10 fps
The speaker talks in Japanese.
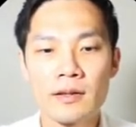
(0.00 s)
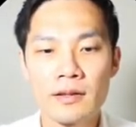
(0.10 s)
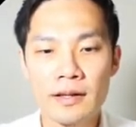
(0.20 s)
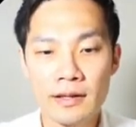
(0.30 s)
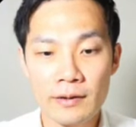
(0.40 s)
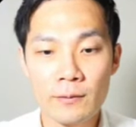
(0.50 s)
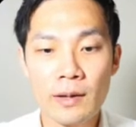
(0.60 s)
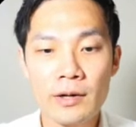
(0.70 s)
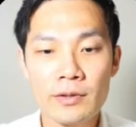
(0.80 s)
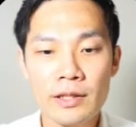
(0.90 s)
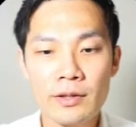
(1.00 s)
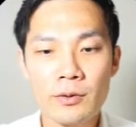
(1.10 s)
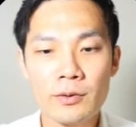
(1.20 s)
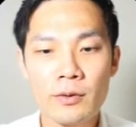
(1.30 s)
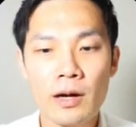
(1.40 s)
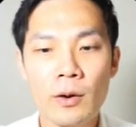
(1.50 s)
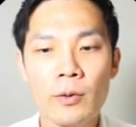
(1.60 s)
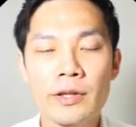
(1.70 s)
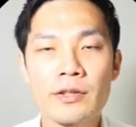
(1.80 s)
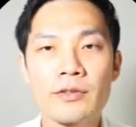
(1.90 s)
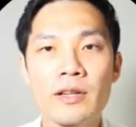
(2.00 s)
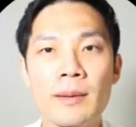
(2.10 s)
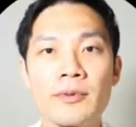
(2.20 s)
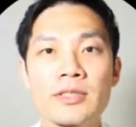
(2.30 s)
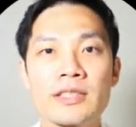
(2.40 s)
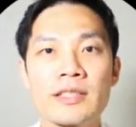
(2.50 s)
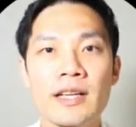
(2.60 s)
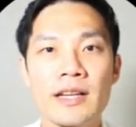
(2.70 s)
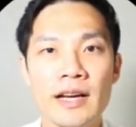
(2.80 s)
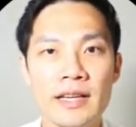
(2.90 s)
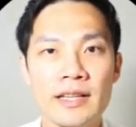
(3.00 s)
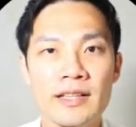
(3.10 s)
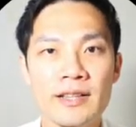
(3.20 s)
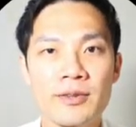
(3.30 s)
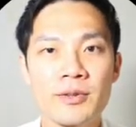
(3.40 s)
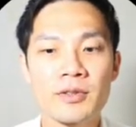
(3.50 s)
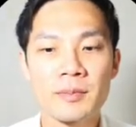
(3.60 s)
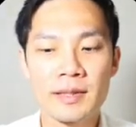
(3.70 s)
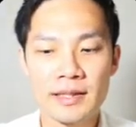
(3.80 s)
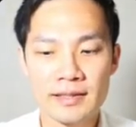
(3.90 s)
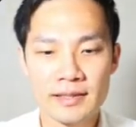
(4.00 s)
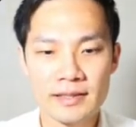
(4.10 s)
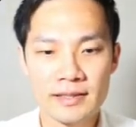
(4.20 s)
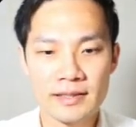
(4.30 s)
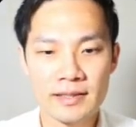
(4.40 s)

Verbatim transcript: で、悪いことが起きるかもしれないという意味です。